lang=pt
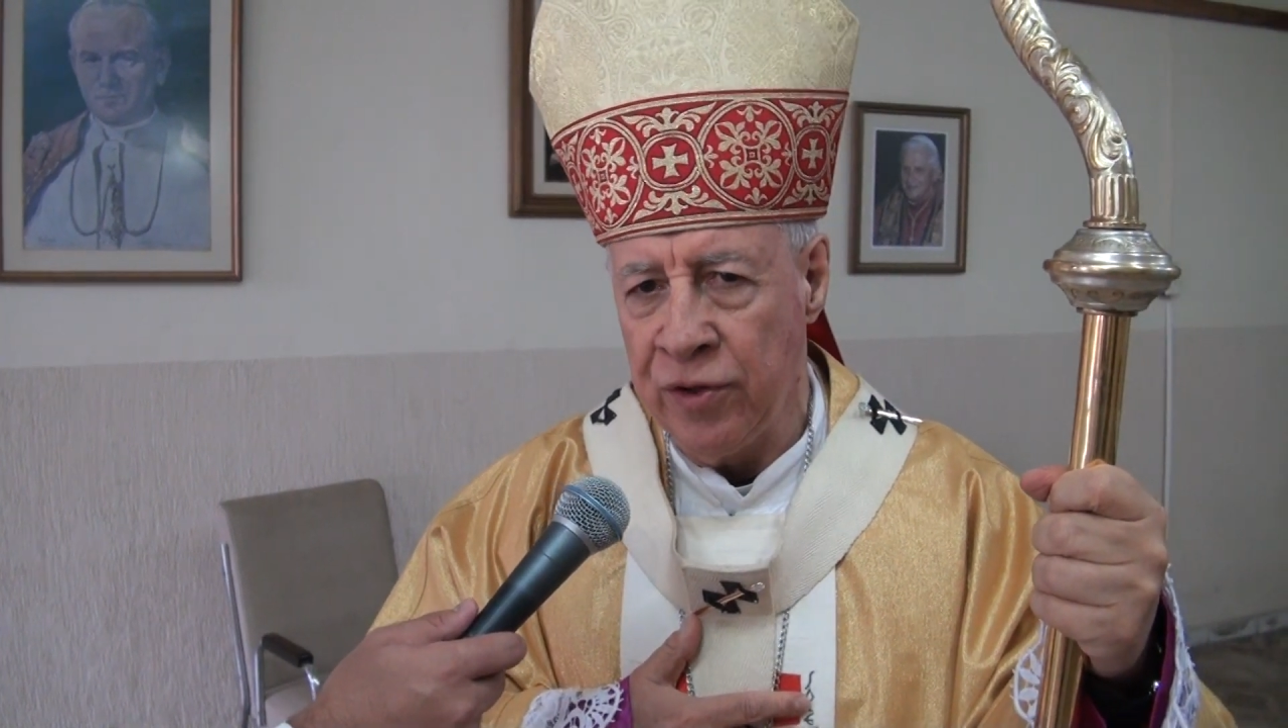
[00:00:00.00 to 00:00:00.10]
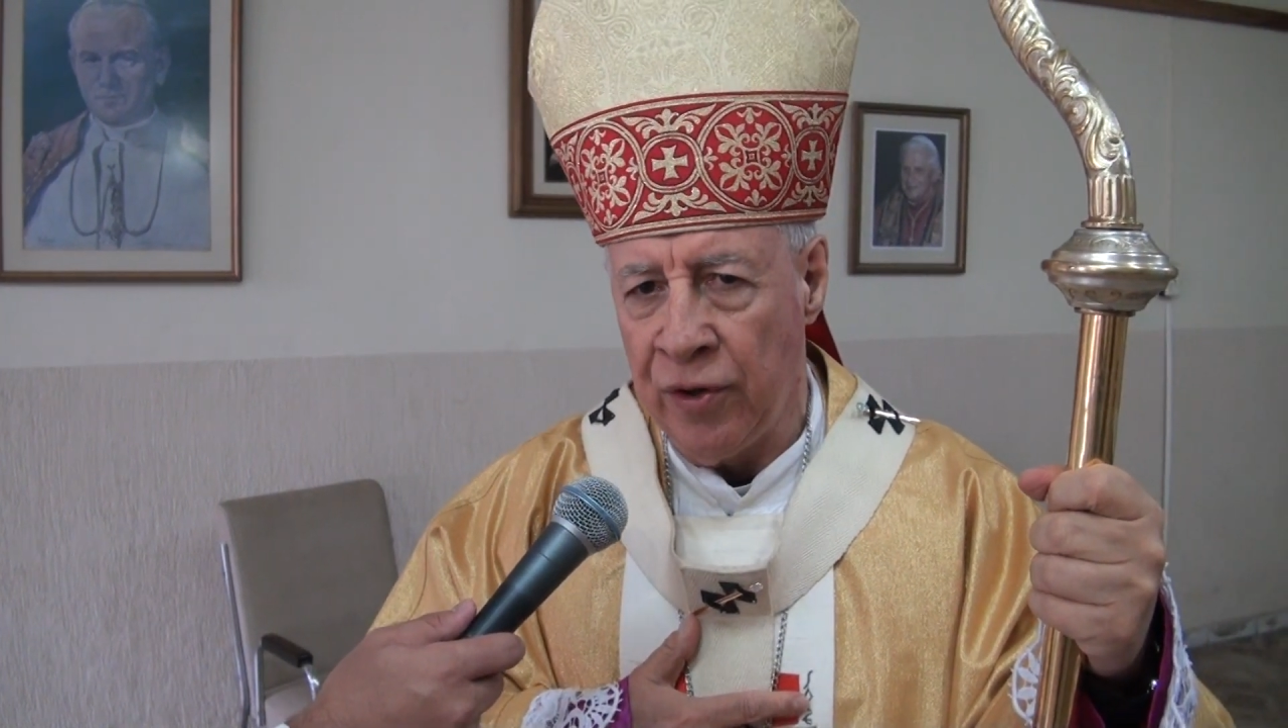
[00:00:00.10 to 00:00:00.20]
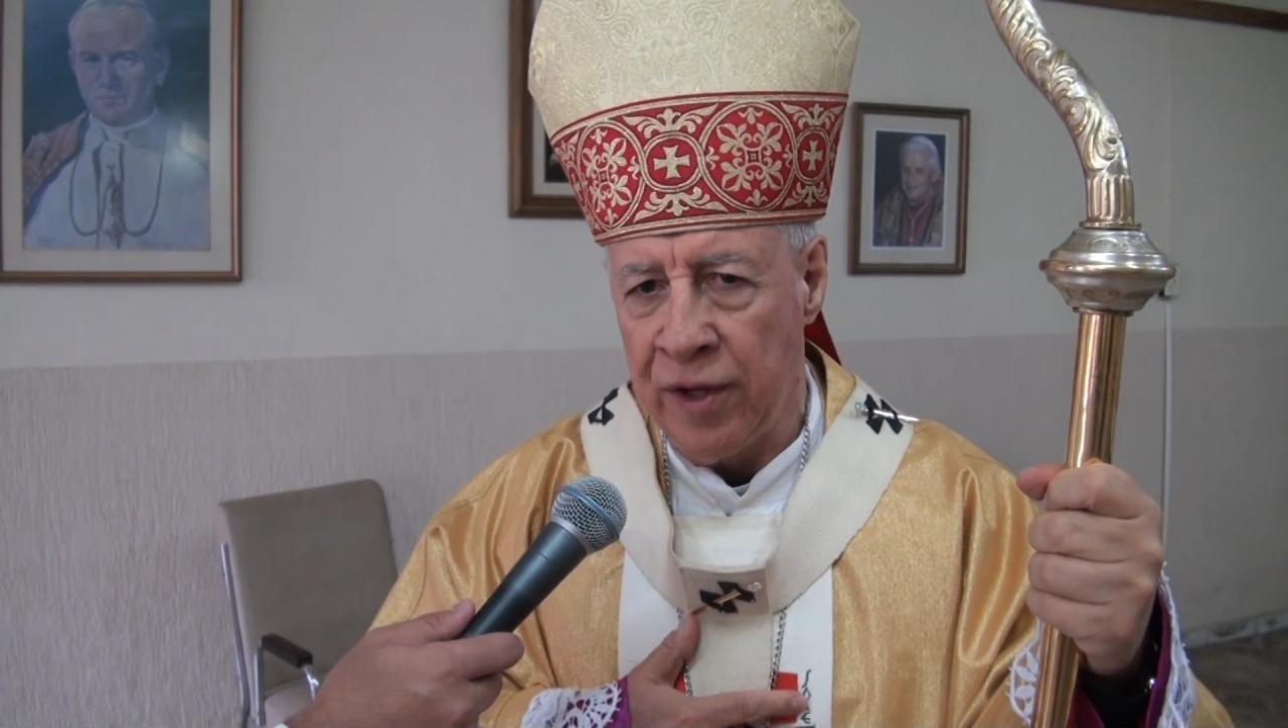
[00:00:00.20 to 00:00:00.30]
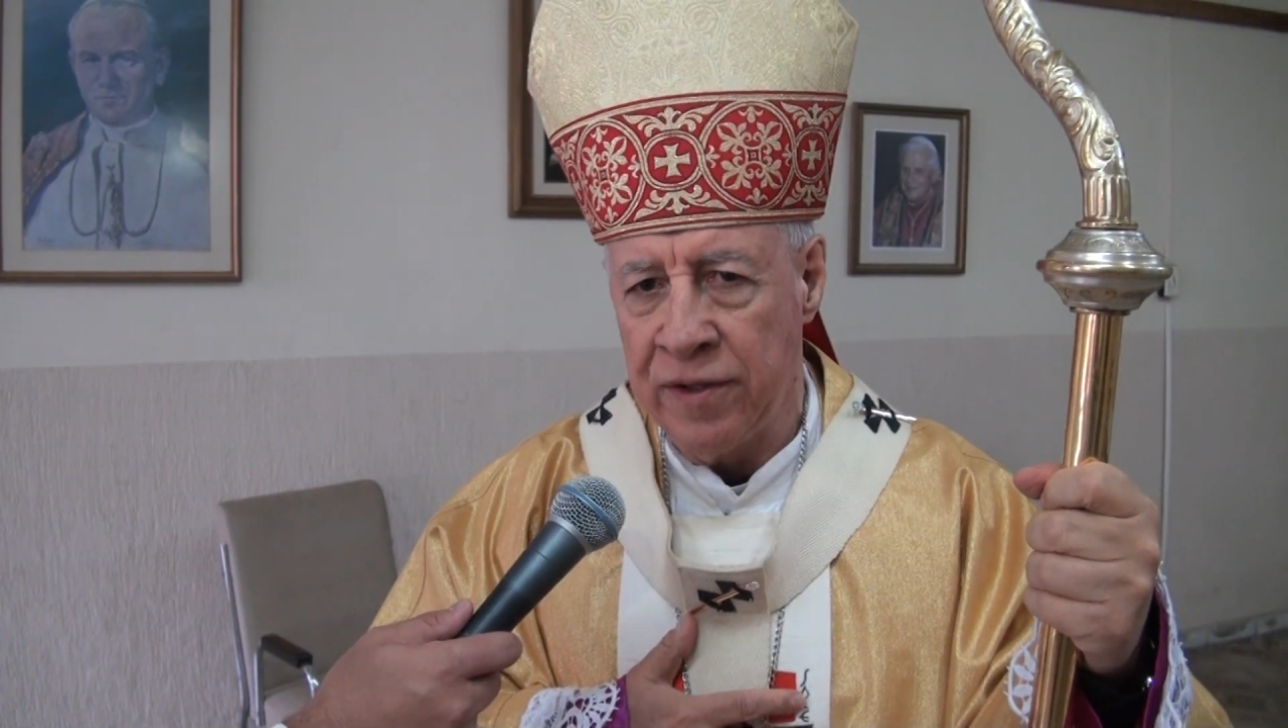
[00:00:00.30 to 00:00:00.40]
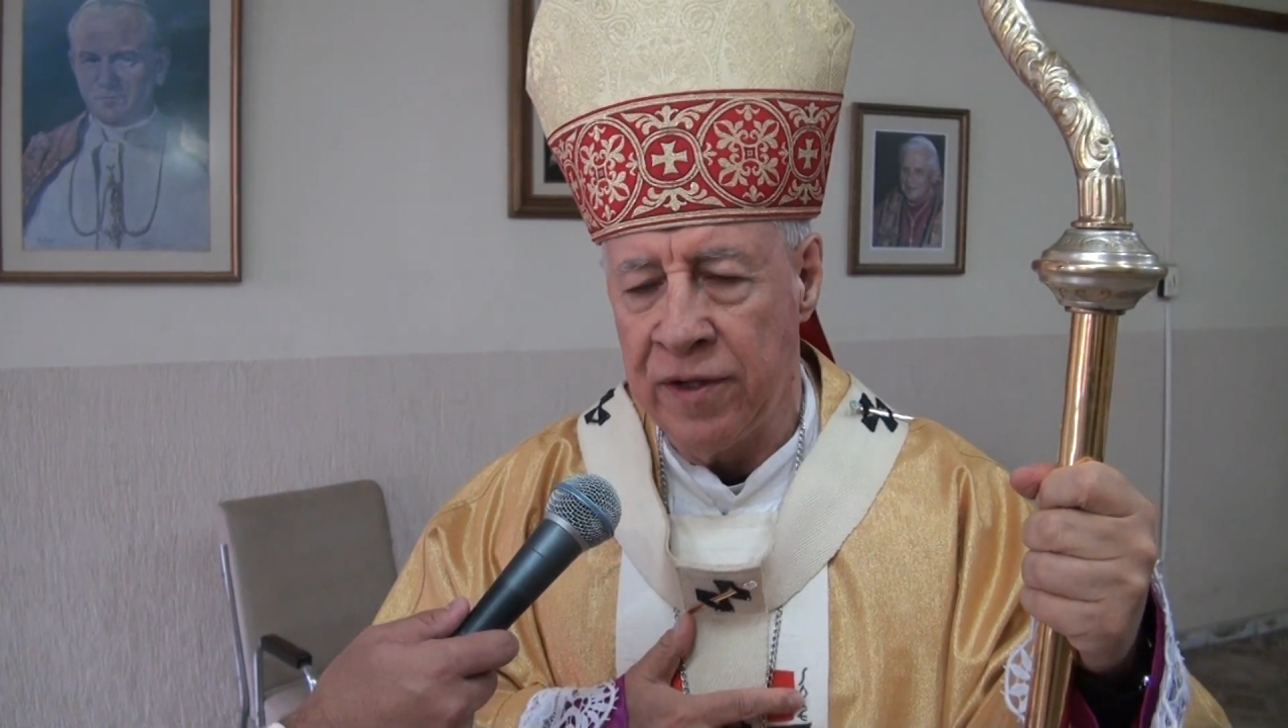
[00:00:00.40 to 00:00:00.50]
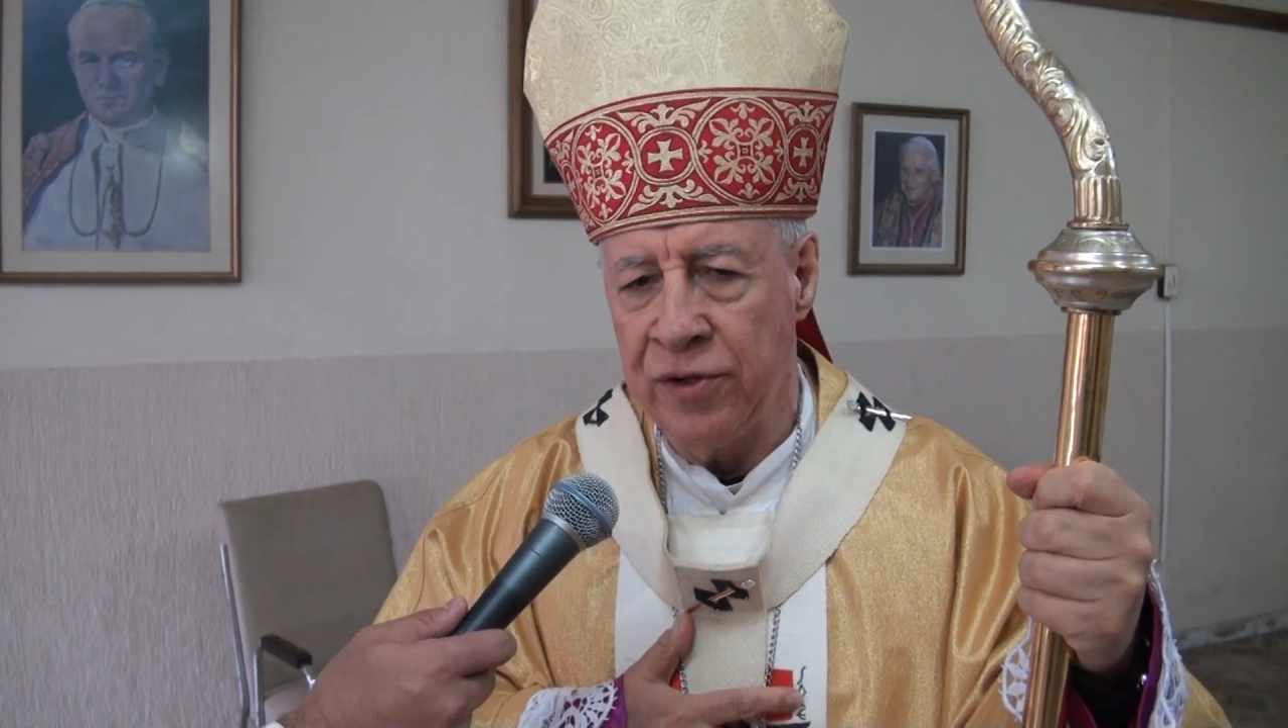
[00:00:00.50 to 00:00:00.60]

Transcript: de Nossa